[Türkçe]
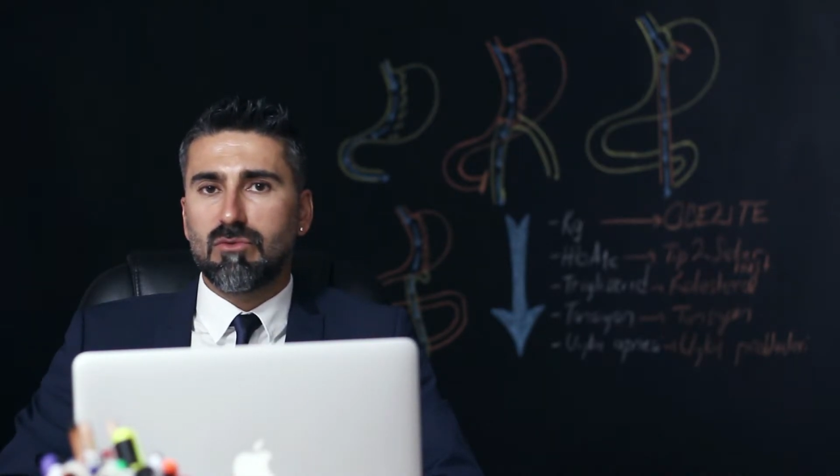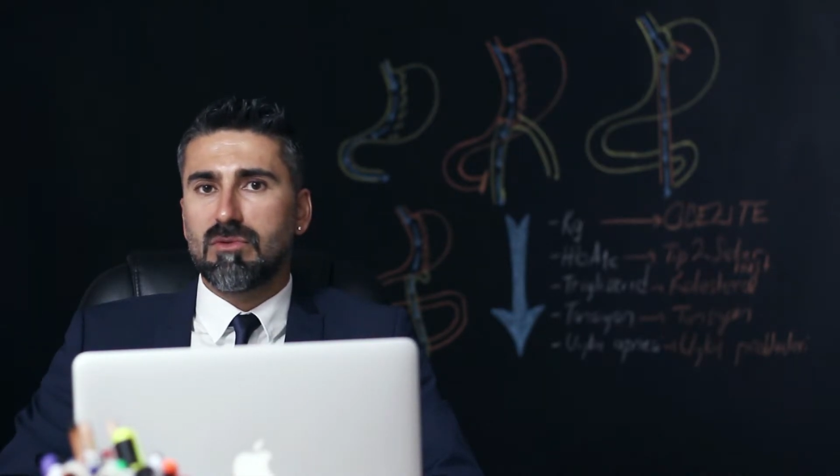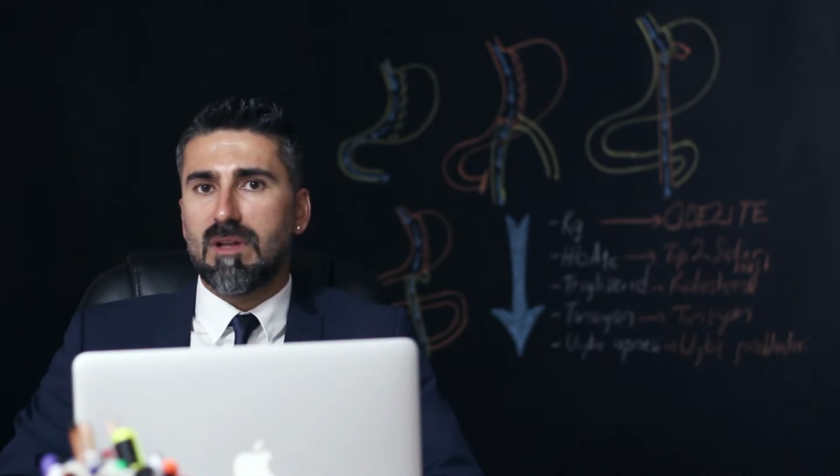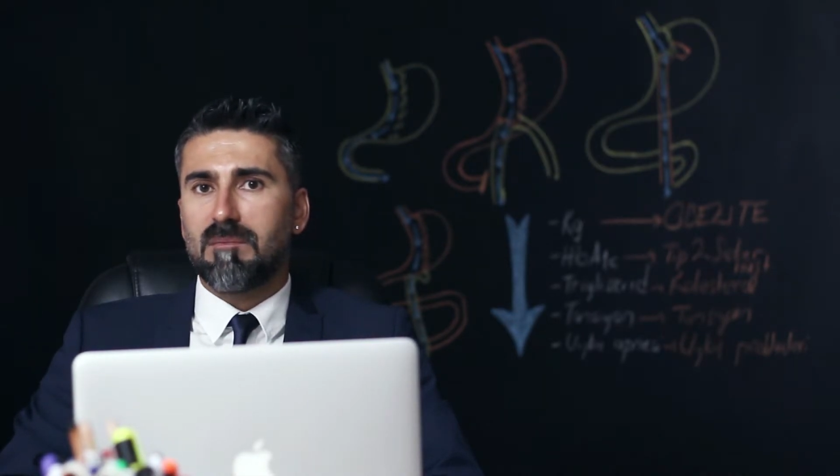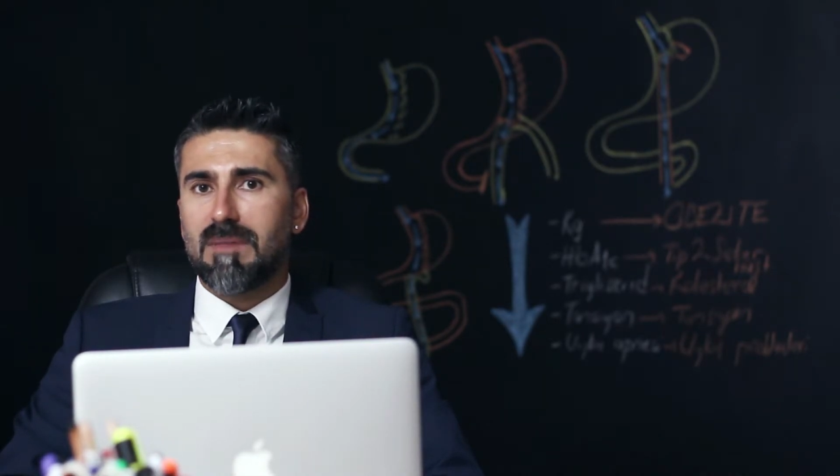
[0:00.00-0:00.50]

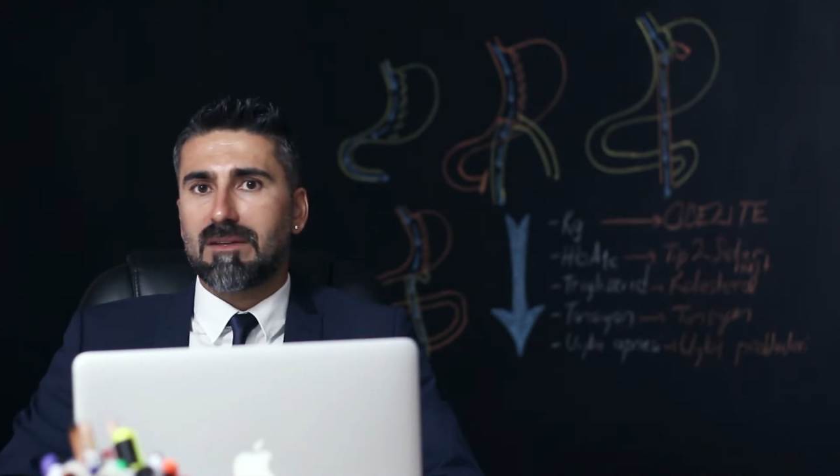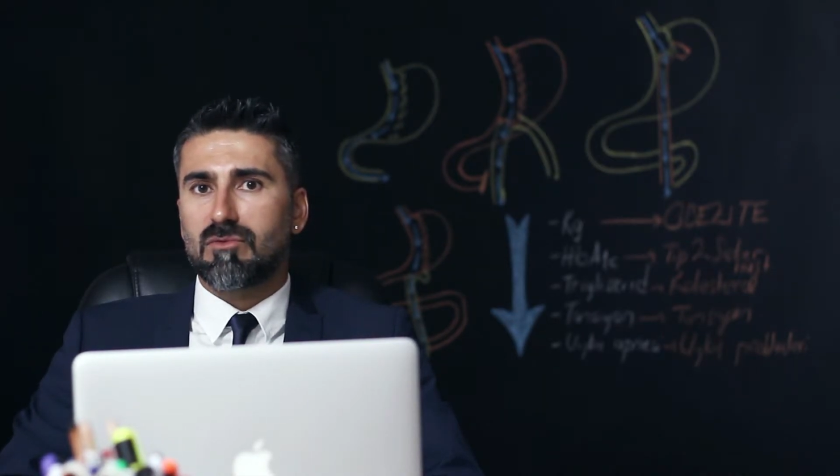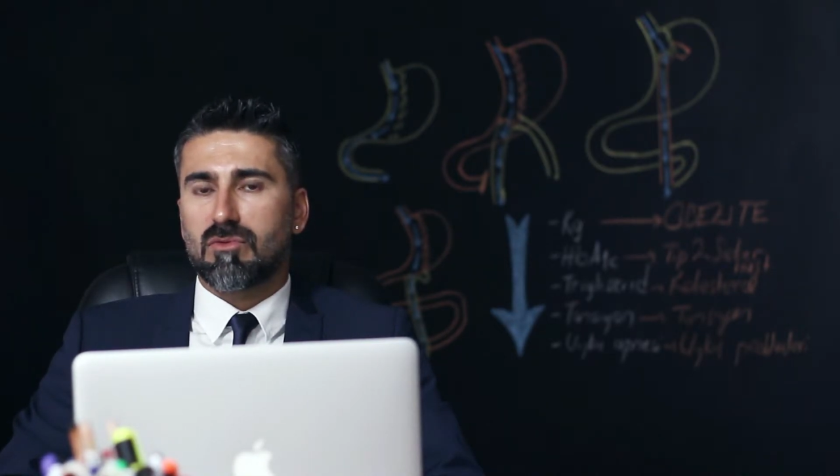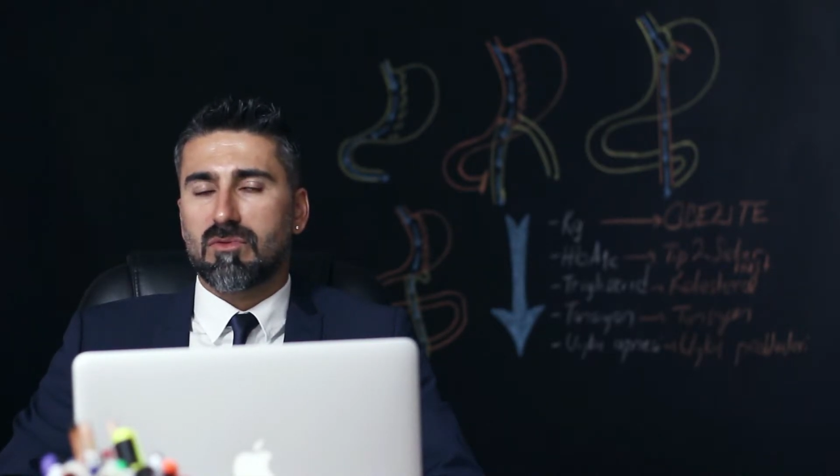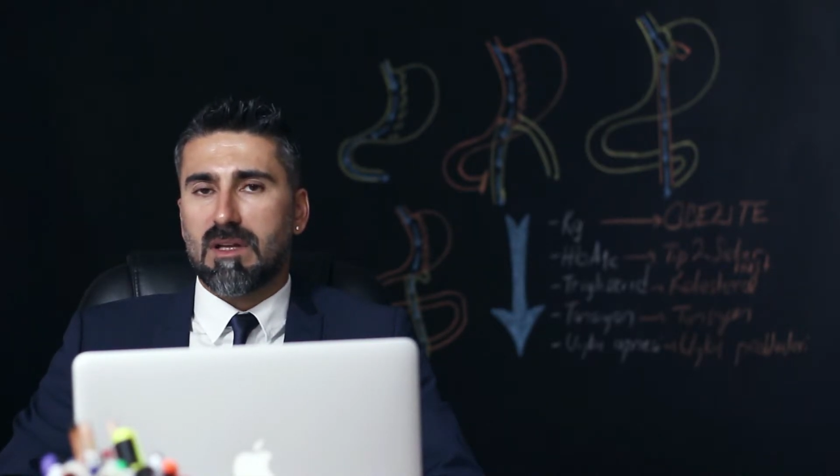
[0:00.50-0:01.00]
kullanmak
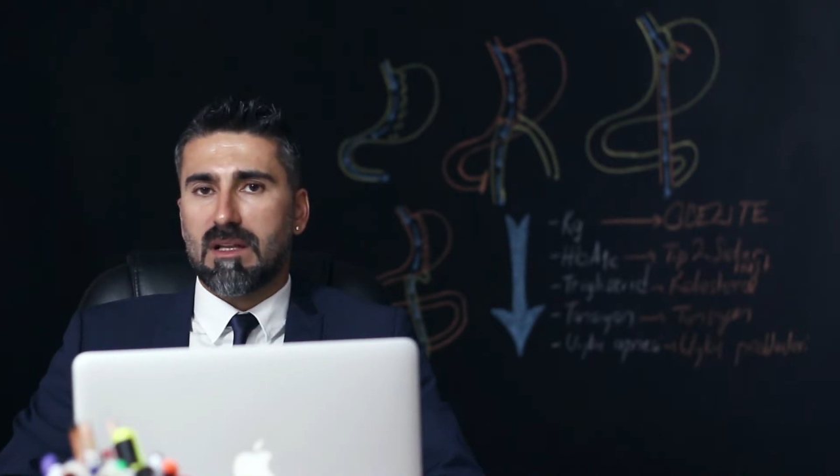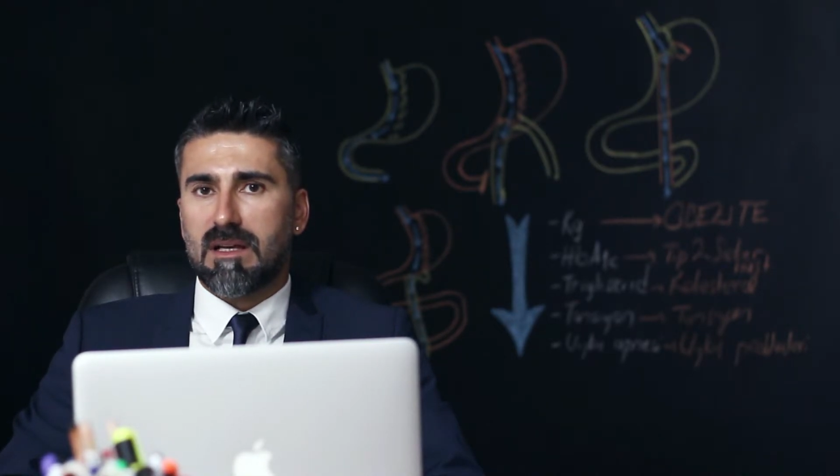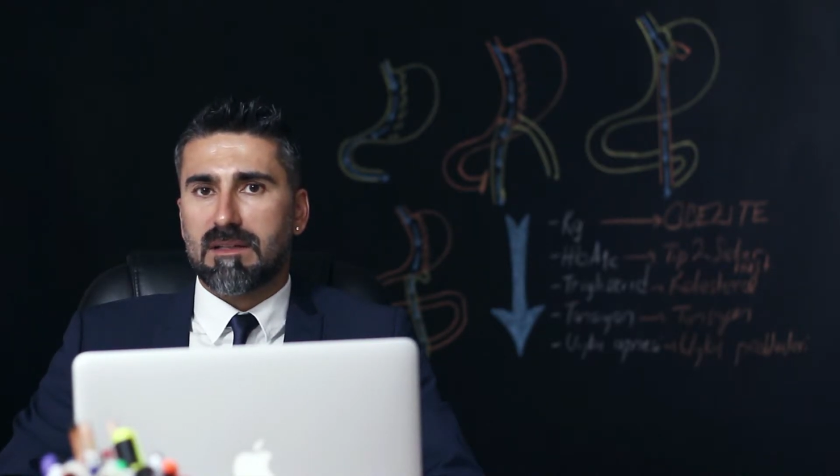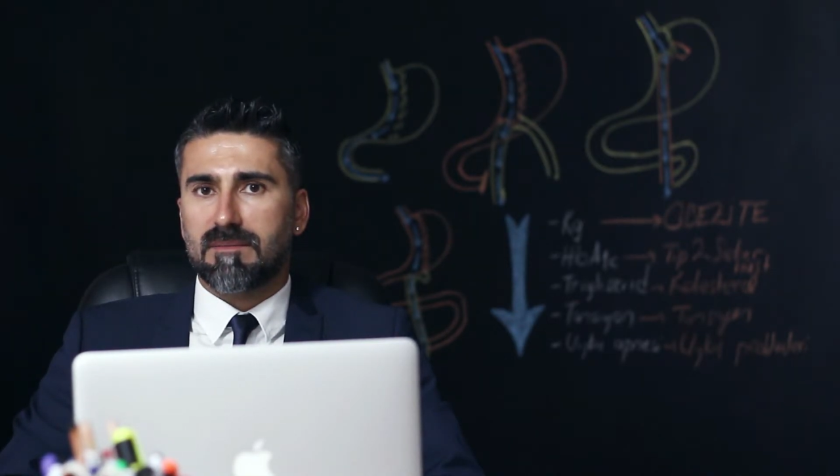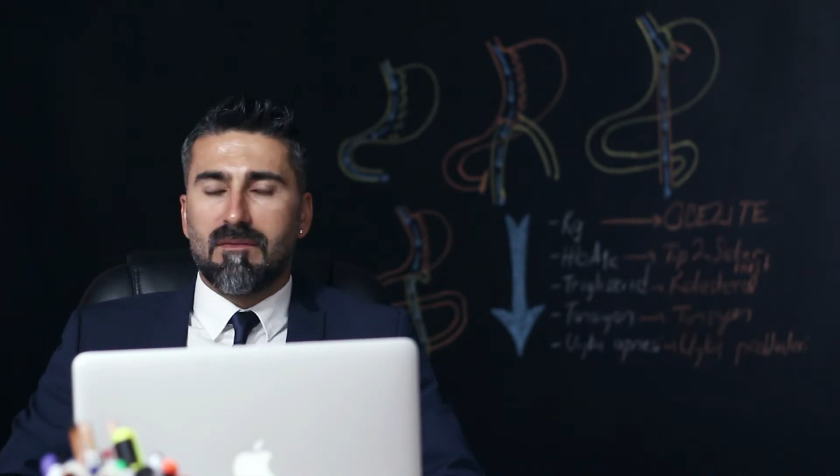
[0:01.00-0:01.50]

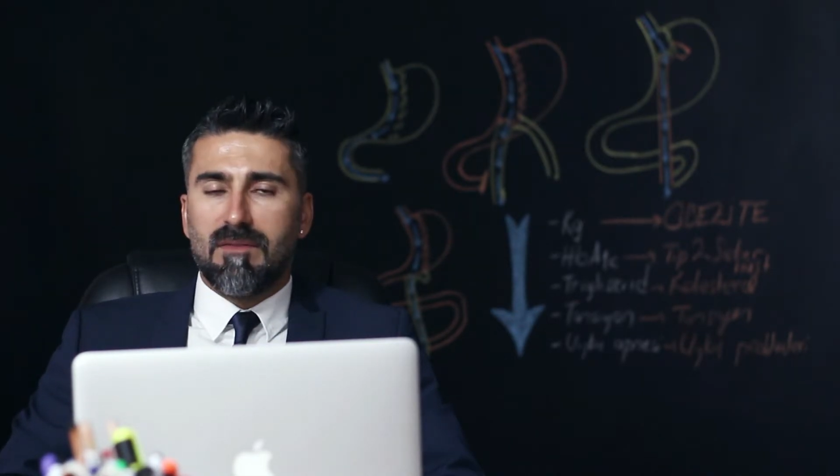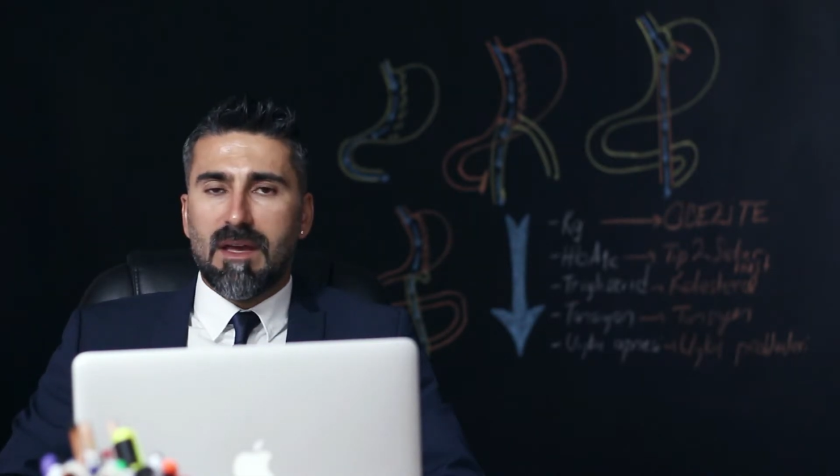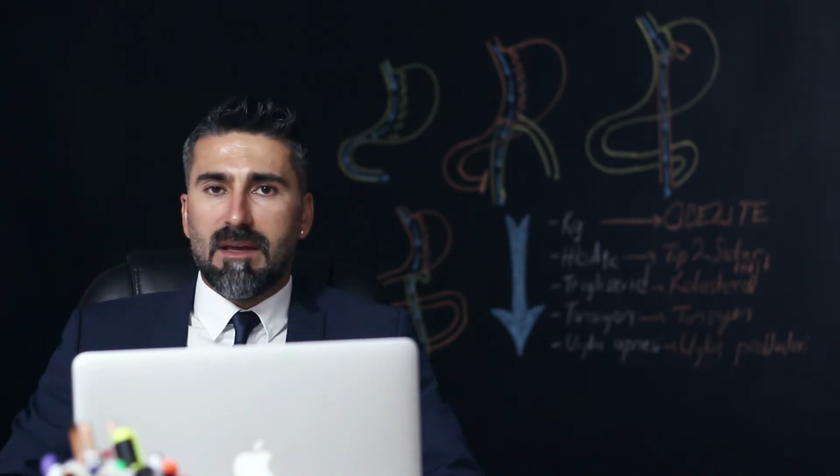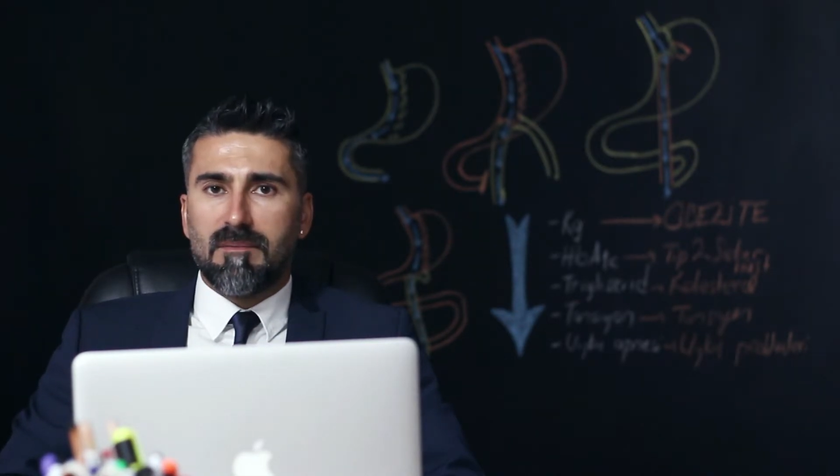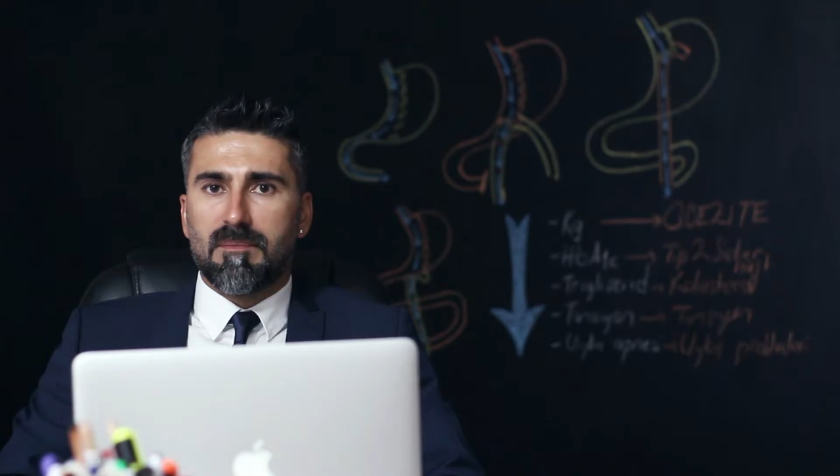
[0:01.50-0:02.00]
zorundalar. Ve